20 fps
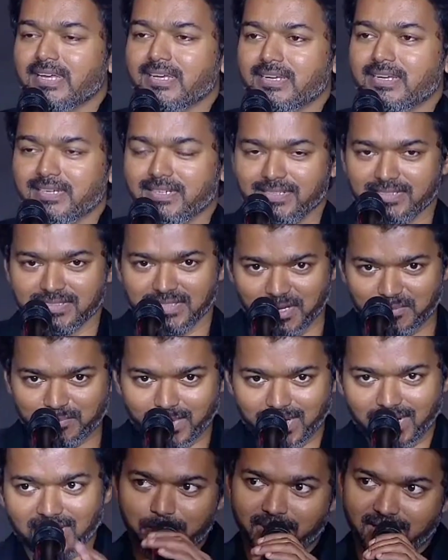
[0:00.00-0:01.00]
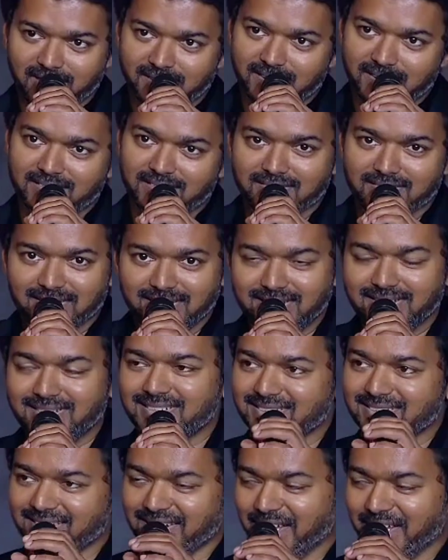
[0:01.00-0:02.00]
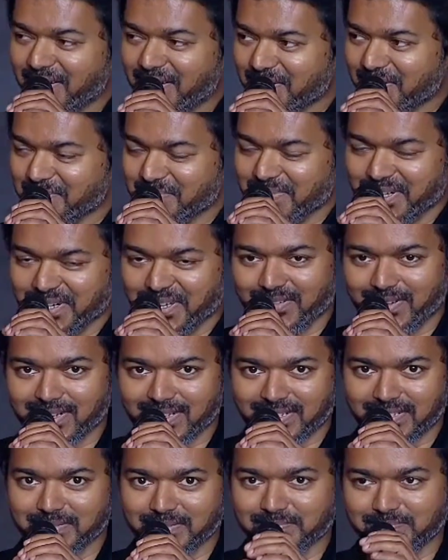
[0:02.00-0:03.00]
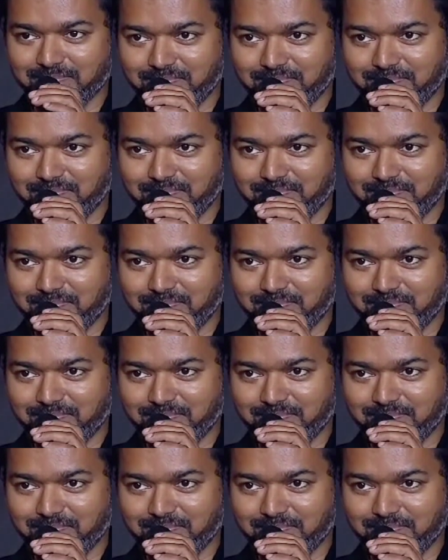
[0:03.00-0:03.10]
நண்பா நண்பிகள் எல்லாருக்கும் என்னுடைய வணக்கம்